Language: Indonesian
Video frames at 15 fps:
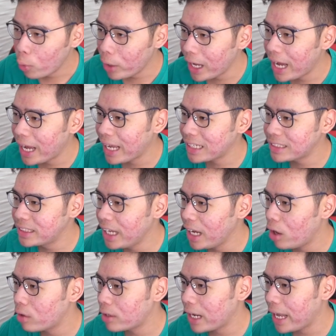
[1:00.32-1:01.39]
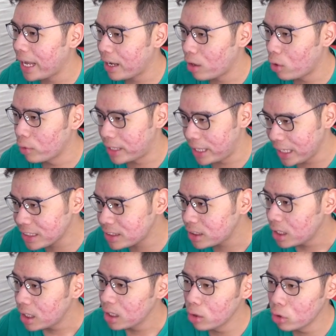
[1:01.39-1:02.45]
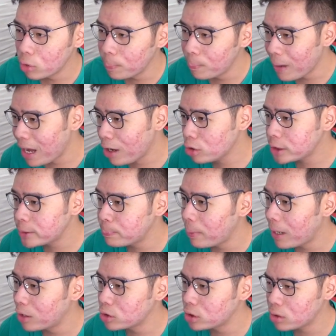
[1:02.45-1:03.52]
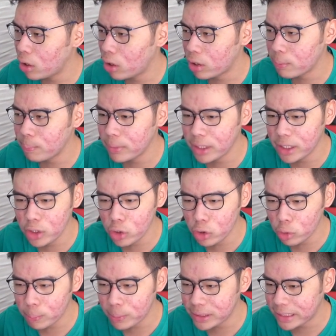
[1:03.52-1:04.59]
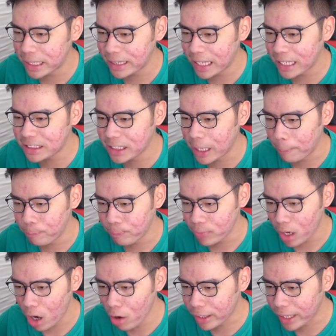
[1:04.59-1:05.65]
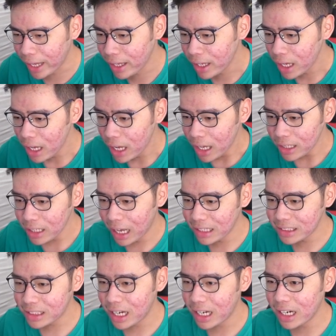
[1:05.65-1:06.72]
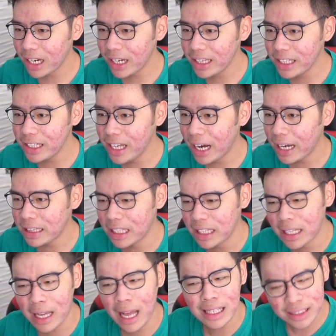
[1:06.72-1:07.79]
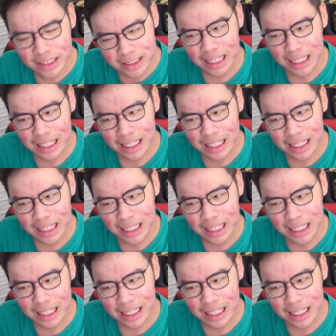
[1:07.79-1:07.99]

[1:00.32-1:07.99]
WASD or arrow keys, look mouse, pause or menu, pencet escape. Oke, okay. dan sekarang ini dia kita dikasih